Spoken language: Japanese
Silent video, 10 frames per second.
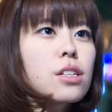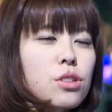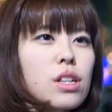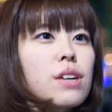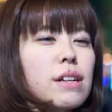そ
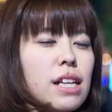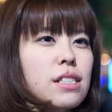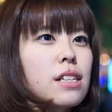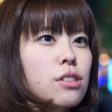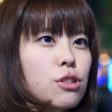れで私
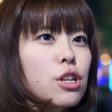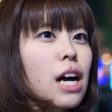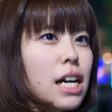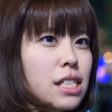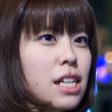はそういう
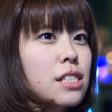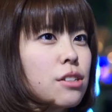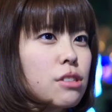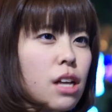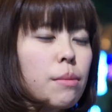犯罪者
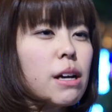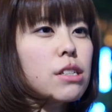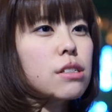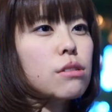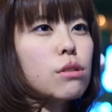を捕まえる
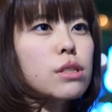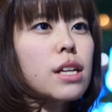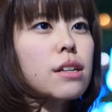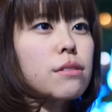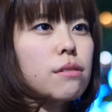仕事をし
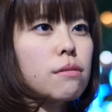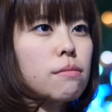ているの。